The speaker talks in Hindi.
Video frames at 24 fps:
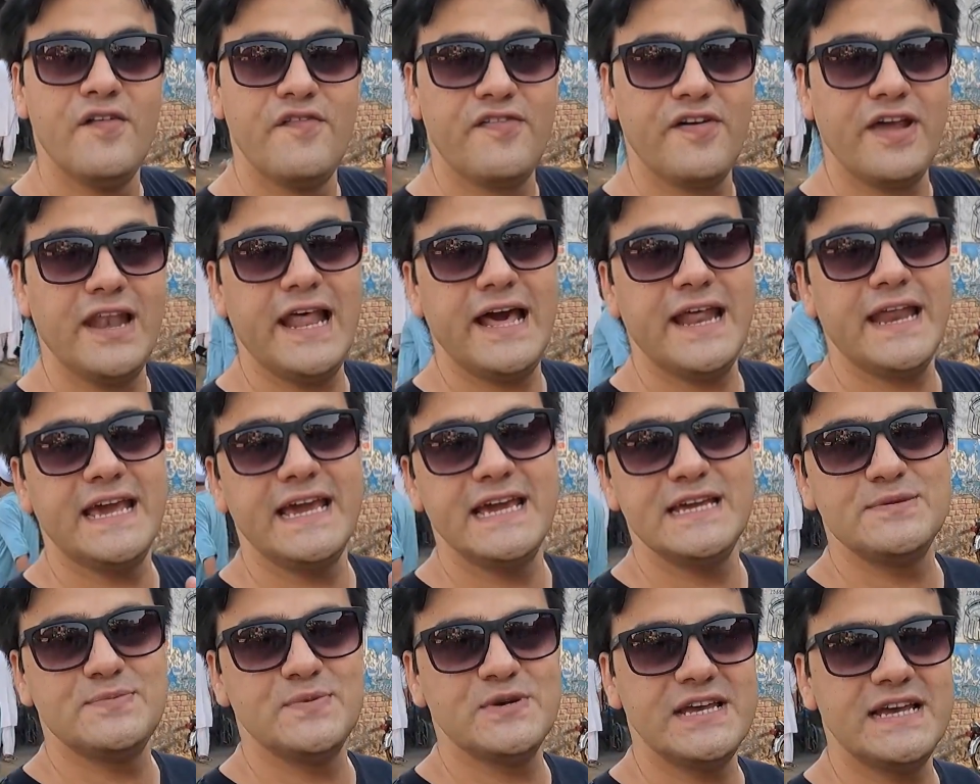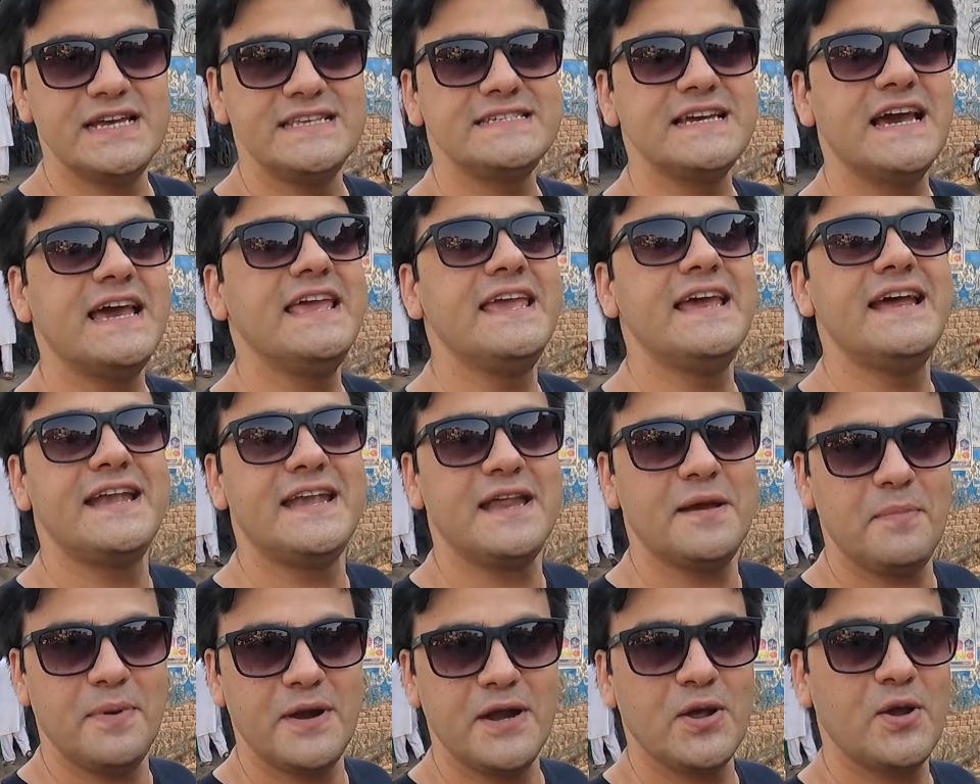फिलर गेज मुझे चाहिए
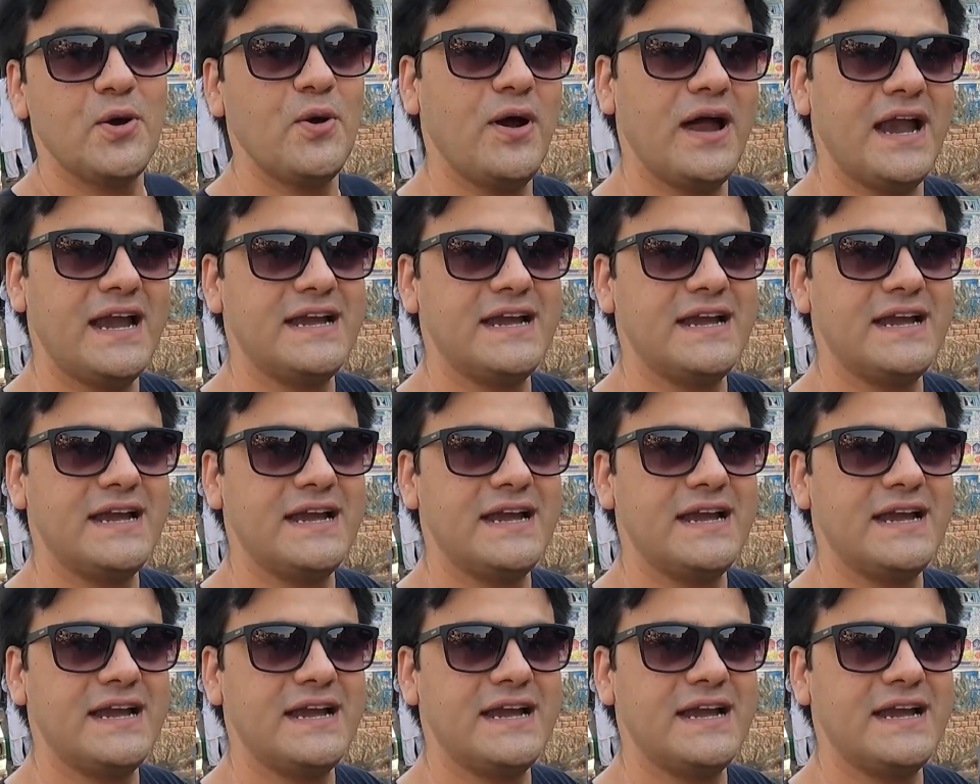टिपट को